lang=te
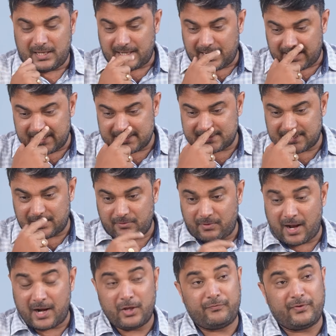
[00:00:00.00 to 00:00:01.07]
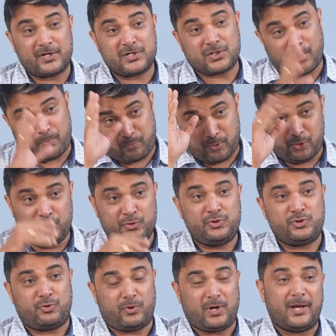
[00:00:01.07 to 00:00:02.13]
రంగస్థలం ఆడియో ఫంక్షన్ అప్పటి
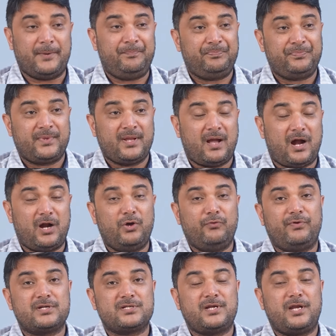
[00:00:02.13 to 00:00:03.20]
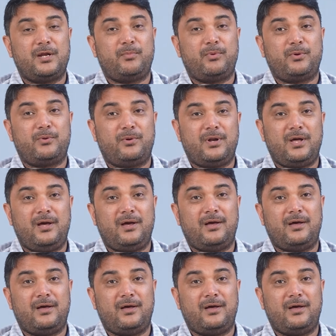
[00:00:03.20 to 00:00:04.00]
నుంచి కూడా ఆడియో ఫంక్షన్ అయినప్పుడు కూడా